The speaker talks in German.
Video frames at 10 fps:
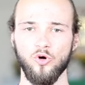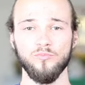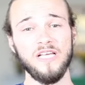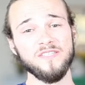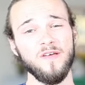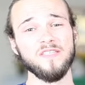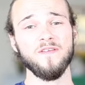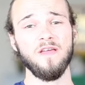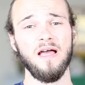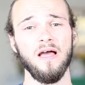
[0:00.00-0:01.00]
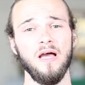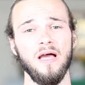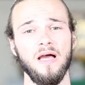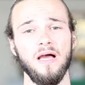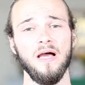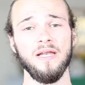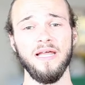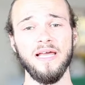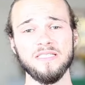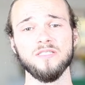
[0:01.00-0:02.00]
Um das, was wir
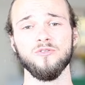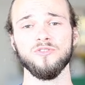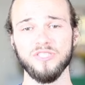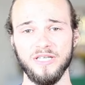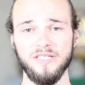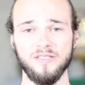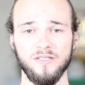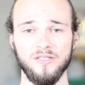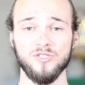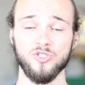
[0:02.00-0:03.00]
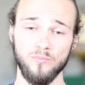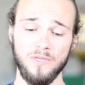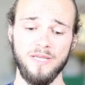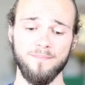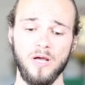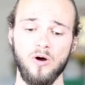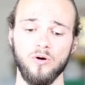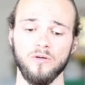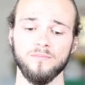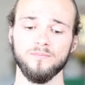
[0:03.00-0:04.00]
an Essen und Trinken zum Leben
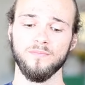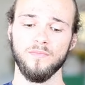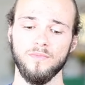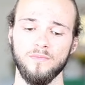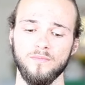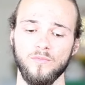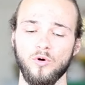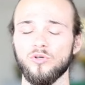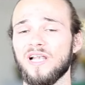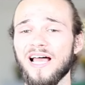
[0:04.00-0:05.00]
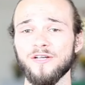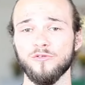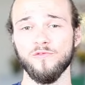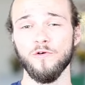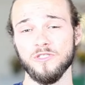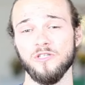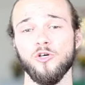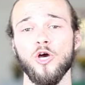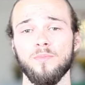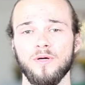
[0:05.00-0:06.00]
brauchen und Kleidung für unseren
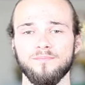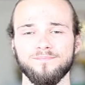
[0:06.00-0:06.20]
Körper.